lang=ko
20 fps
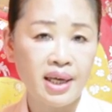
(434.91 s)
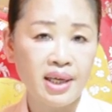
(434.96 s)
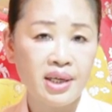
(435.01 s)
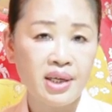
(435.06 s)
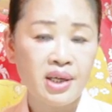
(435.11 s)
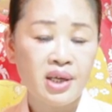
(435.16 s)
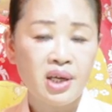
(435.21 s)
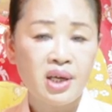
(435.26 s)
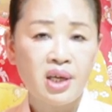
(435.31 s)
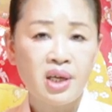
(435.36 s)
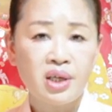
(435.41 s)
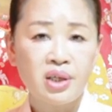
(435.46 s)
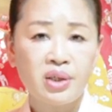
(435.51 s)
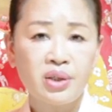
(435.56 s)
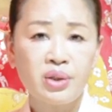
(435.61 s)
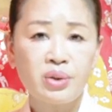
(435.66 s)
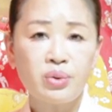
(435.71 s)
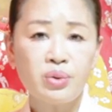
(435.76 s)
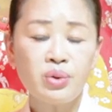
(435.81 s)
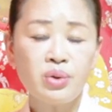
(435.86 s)
네.
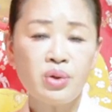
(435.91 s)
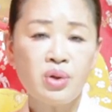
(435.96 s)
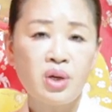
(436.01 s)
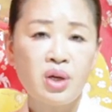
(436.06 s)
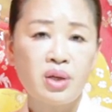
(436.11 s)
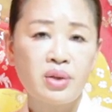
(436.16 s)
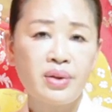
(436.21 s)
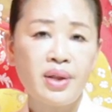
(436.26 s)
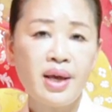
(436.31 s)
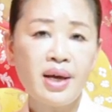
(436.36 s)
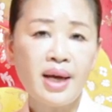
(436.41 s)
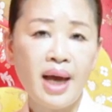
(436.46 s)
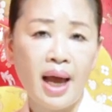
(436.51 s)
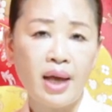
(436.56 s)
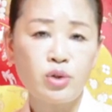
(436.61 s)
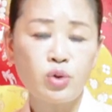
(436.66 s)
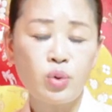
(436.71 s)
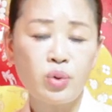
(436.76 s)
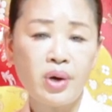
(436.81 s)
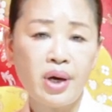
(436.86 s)
그리고 내
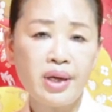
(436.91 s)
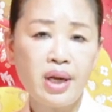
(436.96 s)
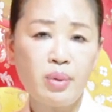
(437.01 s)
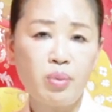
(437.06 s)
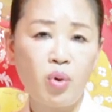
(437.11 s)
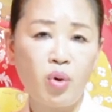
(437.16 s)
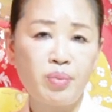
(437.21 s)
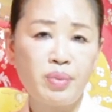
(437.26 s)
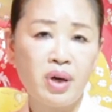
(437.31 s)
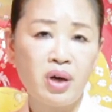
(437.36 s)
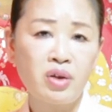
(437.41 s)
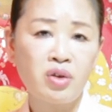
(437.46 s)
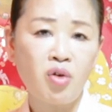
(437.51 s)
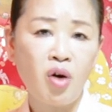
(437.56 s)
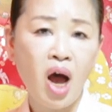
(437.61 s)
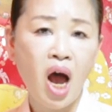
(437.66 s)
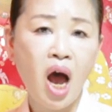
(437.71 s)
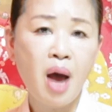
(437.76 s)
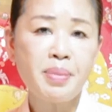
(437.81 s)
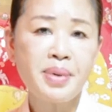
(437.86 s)
가족 간에 보면
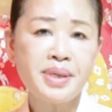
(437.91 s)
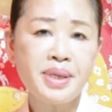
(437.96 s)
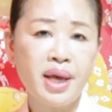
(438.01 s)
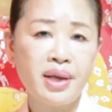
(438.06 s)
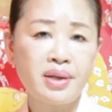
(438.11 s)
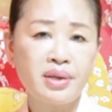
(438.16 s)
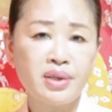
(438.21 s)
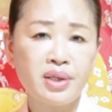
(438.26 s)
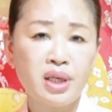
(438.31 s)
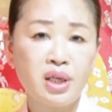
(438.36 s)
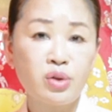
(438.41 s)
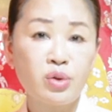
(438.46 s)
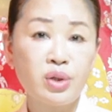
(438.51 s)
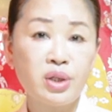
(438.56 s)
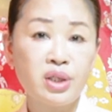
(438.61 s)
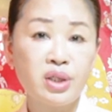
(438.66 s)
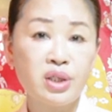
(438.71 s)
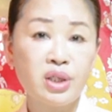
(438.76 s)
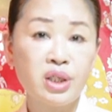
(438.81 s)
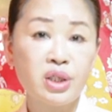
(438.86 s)
화합이 되는 일도
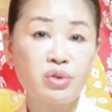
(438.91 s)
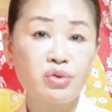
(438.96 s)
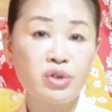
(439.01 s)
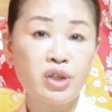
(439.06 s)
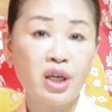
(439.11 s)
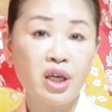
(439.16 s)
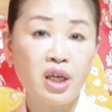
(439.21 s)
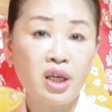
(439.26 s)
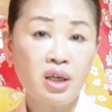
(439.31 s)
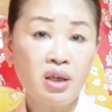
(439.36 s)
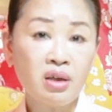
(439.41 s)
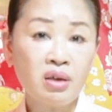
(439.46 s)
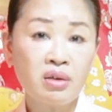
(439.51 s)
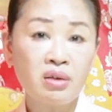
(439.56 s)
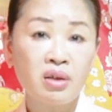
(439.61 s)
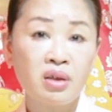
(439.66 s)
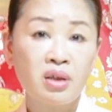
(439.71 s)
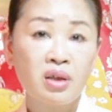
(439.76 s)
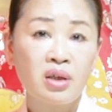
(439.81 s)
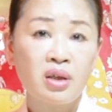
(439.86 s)
있으시고요.
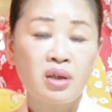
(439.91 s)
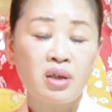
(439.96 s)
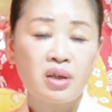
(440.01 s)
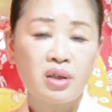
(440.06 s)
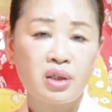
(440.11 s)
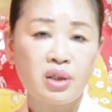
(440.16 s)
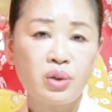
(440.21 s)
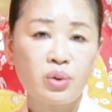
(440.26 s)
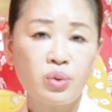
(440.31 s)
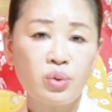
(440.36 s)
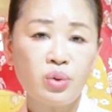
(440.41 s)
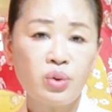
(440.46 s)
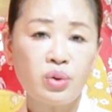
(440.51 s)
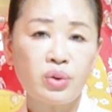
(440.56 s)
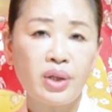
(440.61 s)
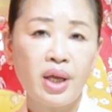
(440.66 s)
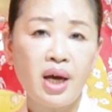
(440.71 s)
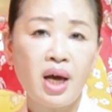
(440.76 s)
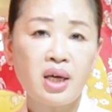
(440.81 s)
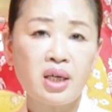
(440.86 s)
네. 그리고
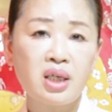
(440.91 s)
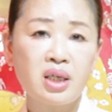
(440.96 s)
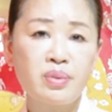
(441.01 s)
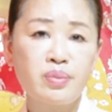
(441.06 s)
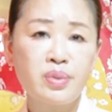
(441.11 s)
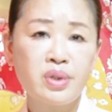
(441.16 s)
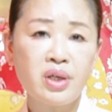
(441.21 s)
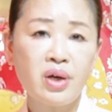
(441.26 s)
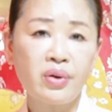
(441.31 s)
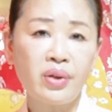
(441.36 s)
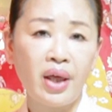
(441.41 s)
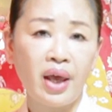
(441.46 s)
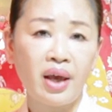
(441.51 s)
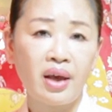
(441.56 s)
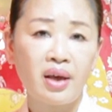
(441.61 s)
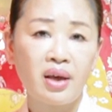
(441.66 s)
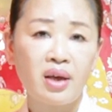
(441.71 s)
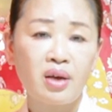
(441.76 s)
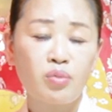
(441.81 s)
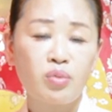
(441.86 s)
내가 금전에
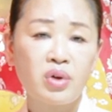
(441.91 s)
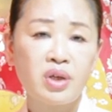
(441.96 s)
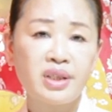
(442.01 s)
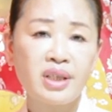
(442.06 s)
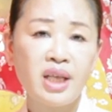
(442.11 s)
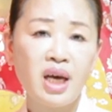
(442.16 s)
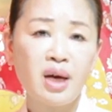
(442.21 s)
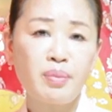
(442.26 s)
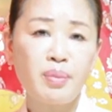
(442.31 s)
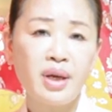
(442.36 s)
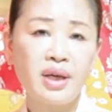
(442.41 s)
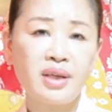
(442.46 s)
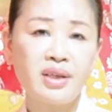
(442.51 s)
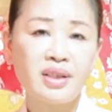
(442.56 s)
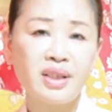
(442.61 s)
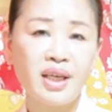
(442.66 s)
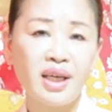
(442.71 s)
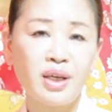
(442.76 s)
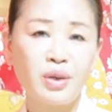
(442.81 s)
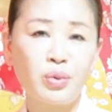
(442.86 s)
그 다음에
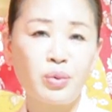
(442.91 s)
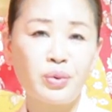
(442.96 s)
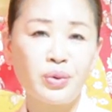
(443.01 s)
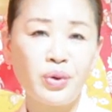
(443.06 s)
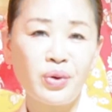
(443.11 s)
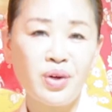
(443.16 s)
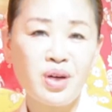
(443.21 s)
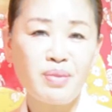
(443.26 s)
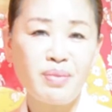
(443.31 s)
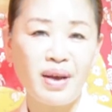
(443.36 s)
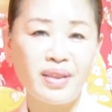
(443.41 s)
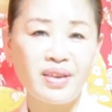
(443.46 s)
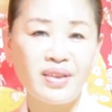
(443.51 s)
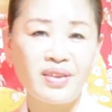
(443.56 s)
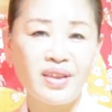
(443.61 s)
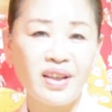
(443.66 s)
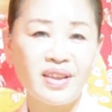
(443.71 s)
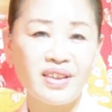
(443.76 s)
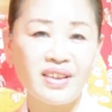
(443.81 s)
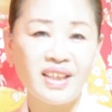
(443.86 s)
이렇게 용돈을
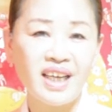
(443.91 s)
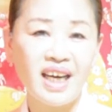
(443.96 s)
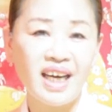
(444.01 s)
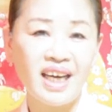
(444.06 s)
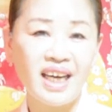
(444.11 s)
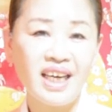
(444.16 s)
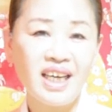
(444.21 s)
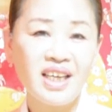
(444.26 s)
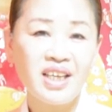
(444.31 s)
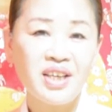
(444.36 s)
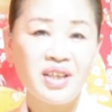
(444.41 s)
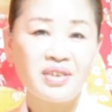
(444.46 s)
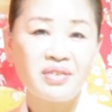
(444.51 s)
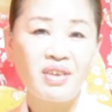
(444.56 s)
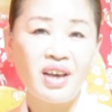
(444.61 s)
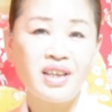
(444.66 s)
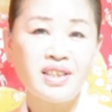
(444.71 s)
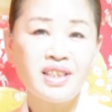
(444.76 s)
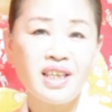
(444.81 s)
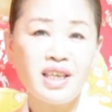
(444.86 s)
받는다든가
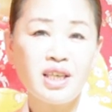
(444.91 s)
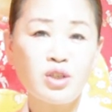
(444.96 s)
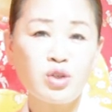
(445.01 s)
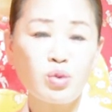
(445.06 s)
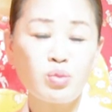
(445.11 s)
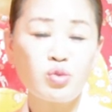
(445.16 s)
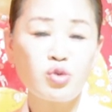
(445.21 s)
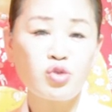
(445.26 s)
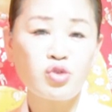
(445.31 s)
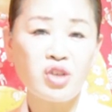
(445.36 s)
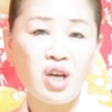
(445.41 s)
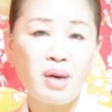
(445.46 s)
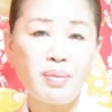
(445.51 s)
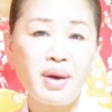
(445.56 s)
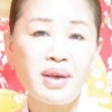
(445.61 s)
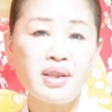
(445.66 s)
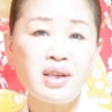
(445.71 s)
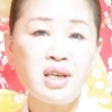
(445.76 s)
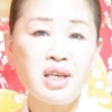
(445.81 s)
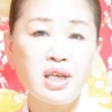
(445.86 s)
굉장히 좀
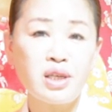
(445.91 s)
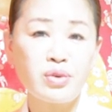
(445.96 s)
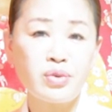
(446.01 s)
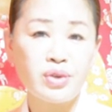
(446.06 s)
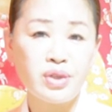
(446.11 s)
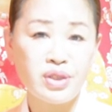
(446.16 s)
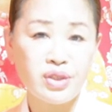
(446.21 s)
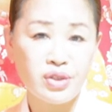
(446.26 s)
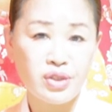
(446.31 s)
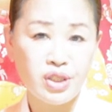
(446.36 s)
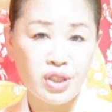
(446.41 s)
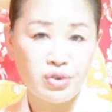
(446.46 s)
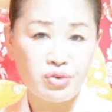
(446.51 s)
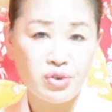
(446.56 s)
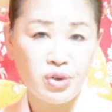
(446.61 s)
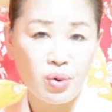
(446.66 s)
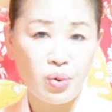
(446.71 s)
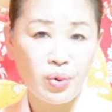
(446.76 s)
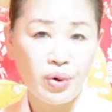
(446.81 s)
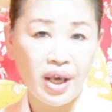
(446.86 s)
축하받을 일도
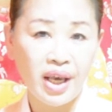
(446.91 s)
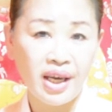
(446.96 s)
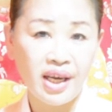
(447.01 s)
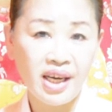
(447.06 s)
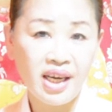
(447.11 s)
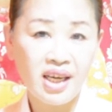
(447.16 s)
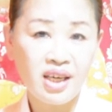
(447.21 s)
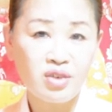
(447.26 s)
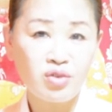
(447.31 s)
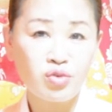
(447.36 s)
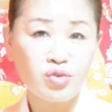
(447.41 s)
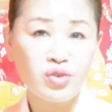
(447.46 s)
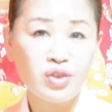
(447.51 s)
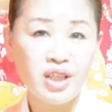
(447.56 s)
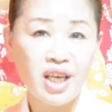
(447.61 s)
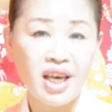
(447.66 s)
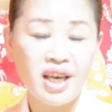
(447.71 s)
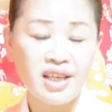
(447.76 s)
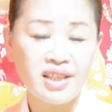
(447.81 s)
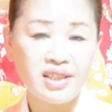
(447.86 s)
있으시고요. 올해
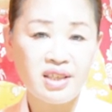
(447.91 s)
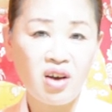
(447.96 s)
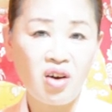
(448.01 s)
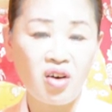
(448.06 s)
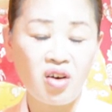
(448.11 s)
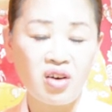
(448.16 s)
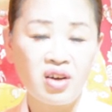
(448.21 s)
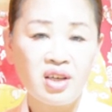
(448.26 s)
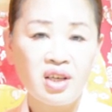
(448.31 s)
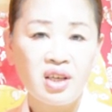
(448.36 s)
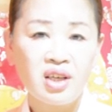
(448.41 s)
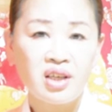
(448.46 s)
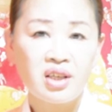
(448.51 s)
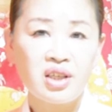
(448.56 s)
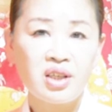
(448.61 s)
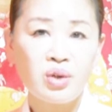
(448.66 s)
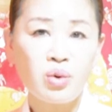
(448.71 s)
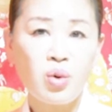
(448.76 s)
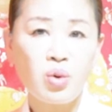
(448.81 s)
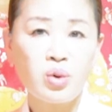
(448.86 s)
운세에서. 네. 네.
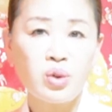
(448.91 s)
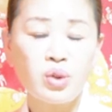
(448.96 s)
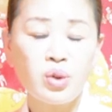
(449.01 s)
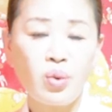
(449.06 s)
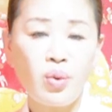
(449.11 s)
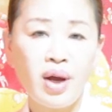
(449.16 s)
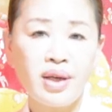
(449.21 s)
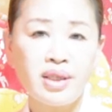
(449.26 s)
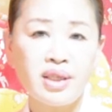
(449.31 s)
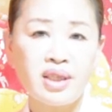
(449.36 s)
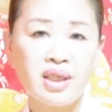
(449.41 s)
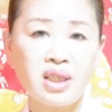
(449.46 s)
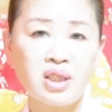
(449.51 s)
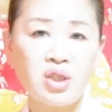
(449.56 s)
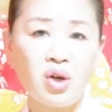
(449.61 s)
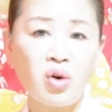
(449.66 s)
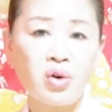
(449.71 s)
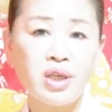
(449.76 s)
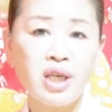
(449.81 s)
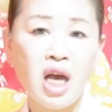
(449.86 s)
그리고 그동안 이렇게
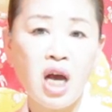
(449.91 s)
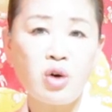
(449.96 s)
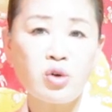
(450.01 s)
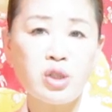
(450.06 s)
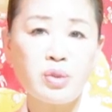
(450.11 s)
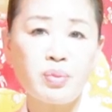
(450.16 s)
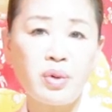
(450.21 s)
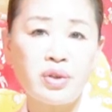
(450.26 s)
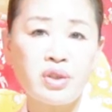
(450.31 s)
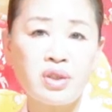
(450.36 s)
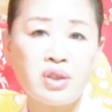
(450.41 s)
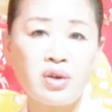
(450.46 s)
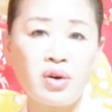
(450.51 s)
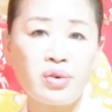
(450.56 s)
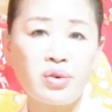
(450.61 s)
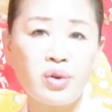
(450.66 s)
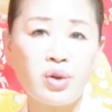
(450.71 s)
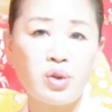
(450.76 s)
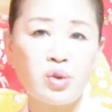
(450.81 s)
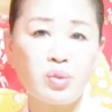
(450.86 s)
정리하고 싶었던
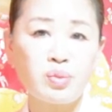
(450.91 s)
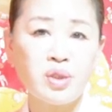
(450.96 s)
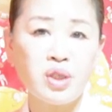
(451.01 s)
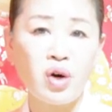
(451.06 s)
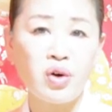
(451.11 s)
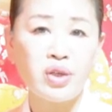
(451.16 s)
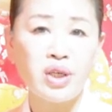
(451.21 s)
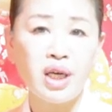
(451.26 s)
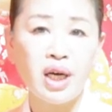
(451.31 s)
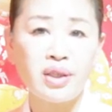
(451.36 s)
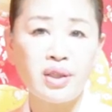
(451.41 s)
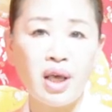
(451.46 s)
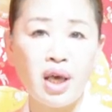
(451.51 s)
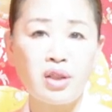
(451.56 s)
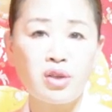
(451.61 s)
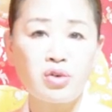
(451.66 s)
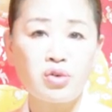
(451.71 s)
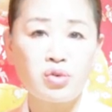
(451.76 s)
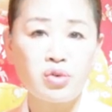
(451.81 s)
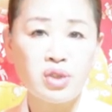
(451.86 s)
것들이 좀 정리가
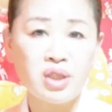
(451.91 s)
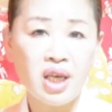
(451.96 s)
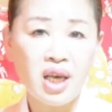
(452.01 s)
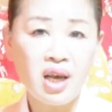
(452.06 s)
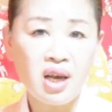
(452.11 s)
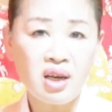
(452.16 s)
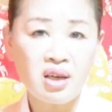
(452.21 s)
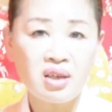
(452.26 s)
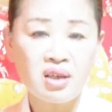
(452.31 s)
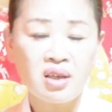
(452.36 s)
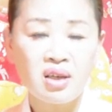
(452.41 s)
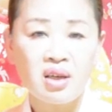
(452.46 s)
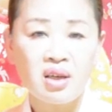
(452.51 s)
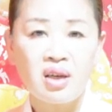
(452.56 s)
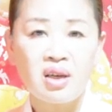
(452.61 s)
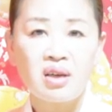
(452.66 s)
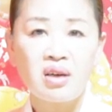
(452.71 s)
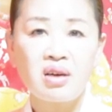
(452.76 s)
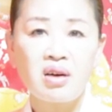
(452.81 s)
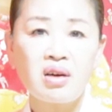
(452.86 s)
되는 운세.
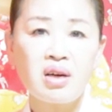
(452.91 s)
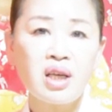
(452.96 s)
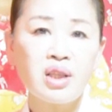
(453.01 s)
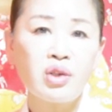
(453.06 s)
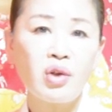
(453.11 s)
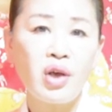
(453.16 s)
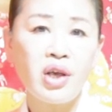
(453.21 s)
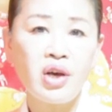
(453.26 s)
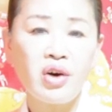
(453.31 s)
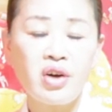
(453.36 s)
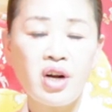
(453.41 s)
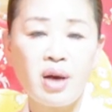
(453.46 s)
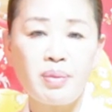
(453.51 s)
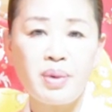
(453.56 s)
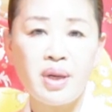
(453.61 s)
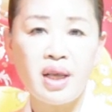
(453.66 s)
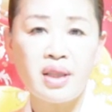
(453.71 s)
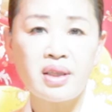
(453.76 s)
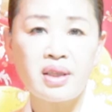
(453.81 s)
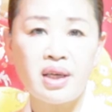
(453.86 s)
그러나
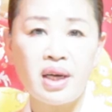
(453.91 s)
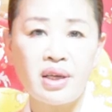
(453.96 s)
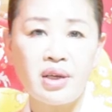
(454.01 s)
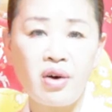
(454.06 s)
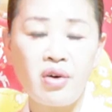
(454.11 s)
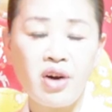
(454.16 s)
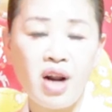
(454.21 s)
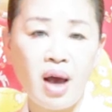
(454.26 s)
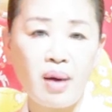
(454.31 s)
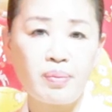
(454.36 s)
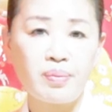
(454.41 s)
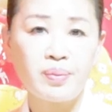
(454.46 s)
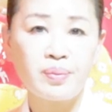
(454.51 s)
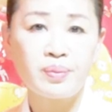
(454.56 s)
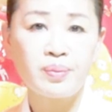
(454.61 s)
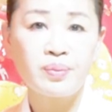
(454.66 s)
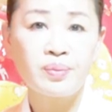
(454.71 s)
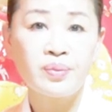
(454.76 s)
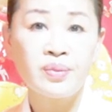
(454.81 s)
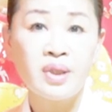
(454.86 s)
뇌혈압이라든가
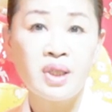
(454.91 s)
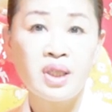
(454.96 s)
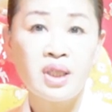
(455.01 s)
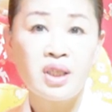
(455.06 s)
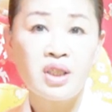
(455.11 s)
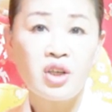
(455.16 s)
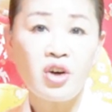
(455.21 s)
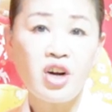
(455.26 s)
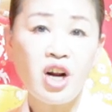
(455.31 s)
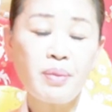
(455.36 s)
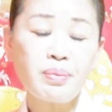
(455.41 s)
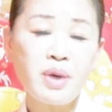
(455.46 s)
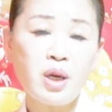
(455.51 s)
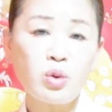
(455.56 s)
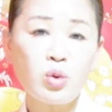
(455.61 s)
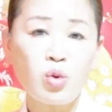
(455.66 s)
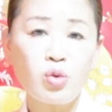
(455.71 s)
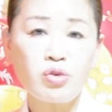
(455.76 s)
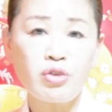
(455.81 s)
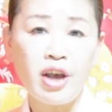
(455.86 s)

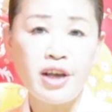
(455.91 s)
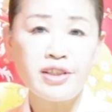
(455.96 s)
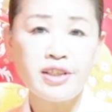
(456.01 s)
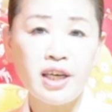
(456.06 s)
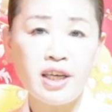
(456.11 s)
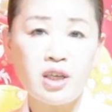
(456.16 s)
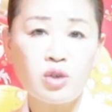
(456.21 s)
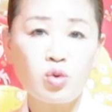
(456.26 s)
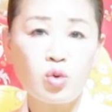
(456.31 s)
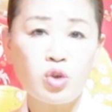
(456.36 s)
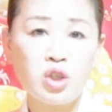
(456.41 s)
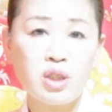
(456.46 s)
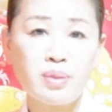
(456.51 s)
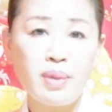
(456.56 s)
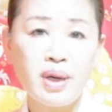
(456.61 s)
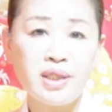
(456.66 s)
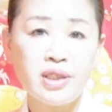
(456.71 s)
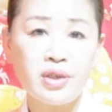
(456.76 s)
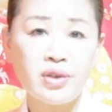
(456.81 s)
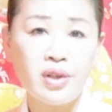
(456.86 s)
혈압계통을 굉장히
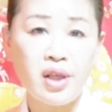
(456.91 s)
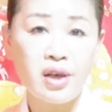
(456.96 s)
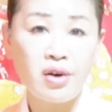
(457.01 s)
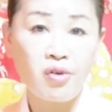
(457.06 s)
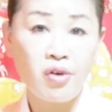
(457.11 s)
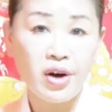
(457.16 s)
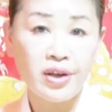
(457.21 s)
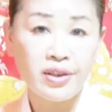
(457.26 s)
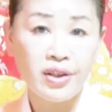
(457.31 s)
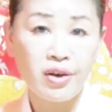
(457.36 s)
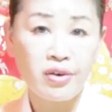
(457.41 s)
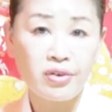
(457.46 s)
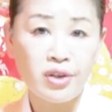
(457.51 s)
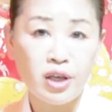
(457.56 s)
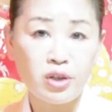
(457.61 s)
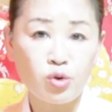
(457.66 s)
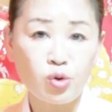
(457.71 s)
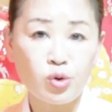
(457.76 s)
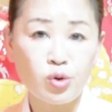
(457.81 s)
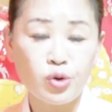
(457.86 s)
조심하셔야 될 것 같아요.
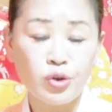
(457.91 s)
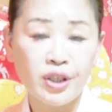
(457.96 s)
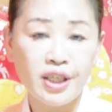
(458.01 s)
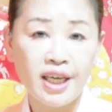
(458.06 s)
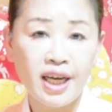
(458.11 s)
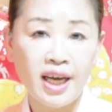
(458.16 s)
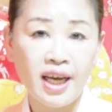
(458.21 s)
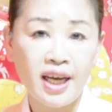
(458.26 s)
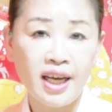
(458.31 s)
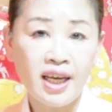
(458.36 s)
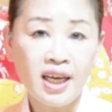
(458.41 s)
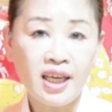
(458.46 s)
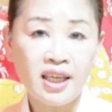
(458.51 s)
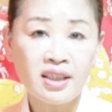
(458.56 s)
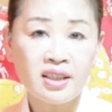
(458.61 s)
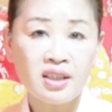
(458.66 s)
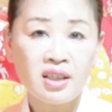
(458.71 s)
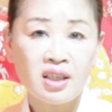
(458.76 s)
뇌졸중이랑.